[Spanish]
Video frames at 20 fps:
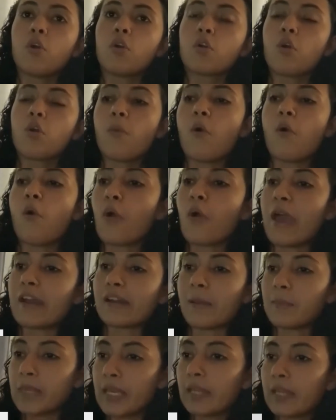
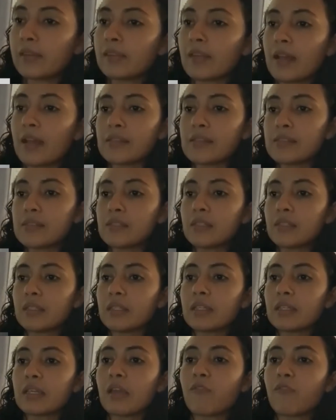herramientas
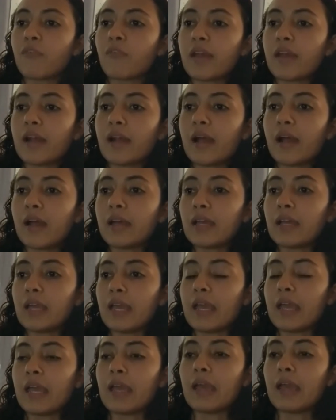que fueran,
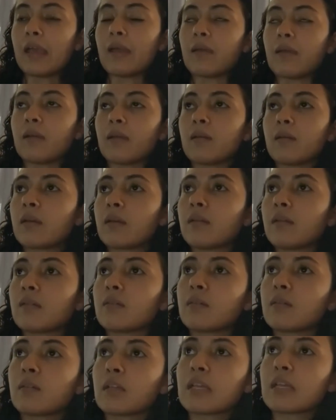eh,
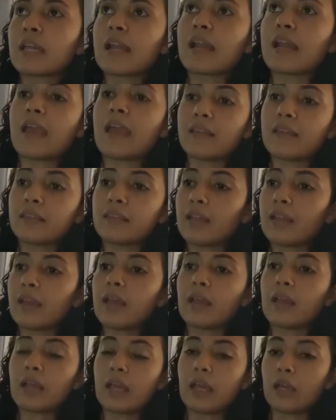que la
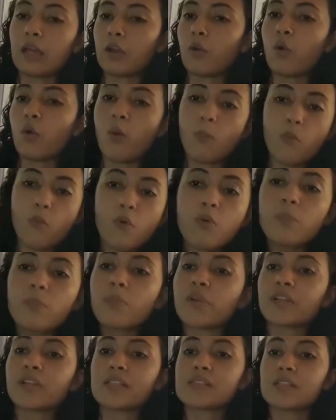gente común,
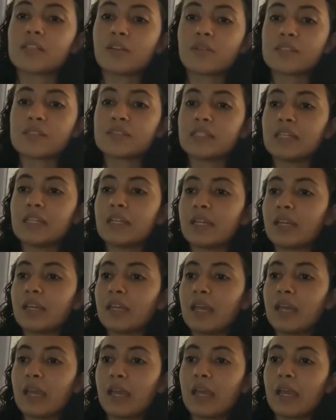por decirlo
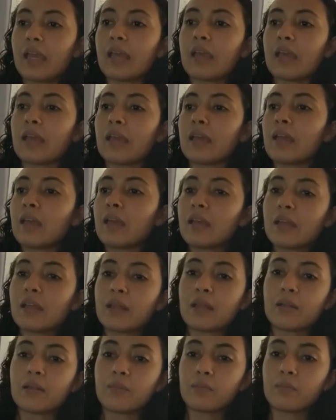así,
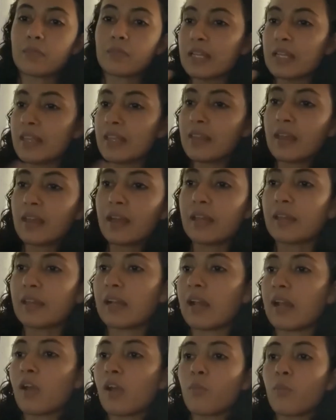líderes
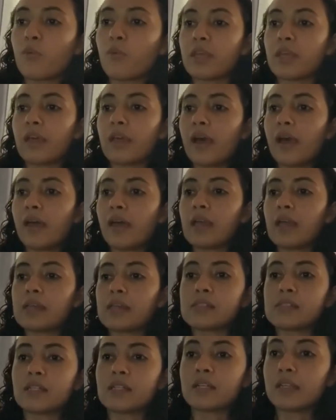de las
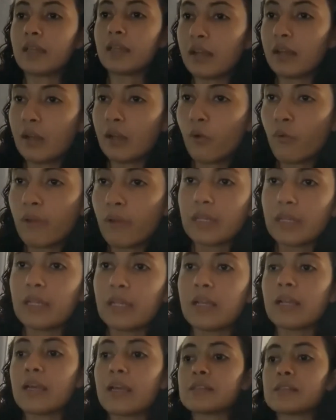comunidades, líderes
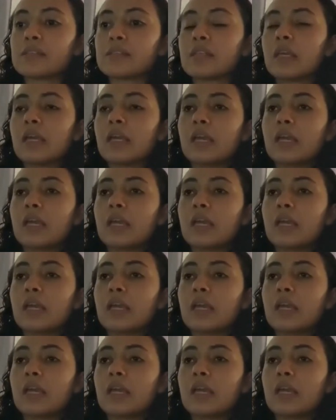juveniles,